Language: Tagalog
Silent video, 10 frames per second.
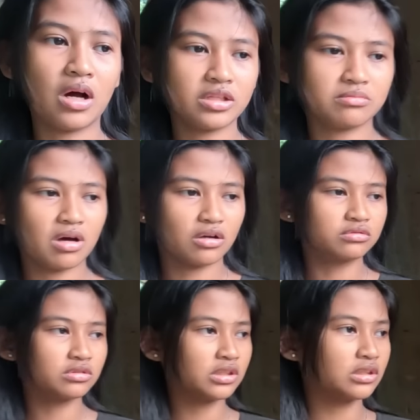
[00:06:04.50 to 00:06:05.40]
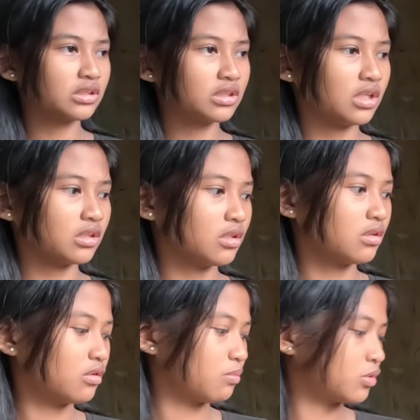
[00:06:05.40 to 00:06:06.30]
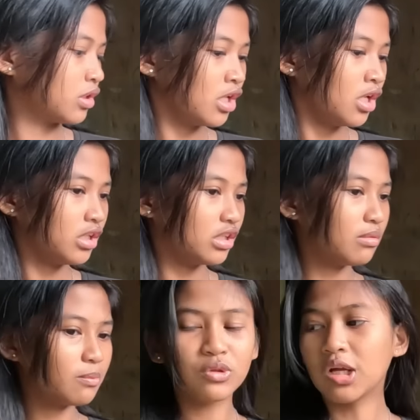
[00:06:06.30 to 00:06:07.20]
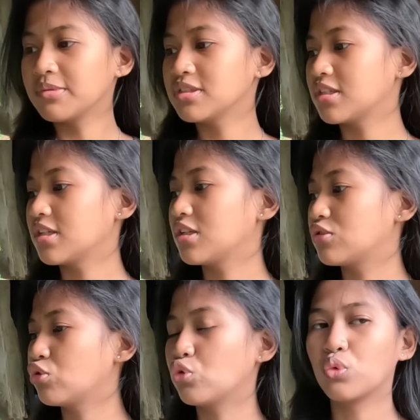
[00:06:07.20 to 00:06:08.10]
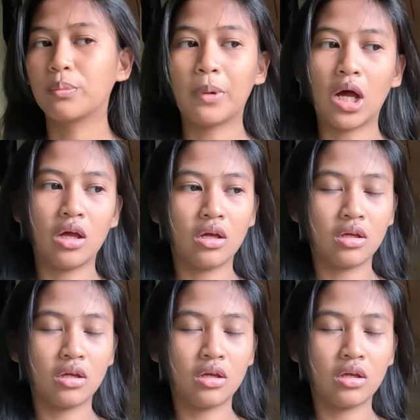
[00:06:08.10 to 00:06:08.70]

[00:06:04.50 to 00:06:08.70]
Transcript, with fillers: Kahit bagong dingding na lang. Hindi man po namin sarili itong lupa.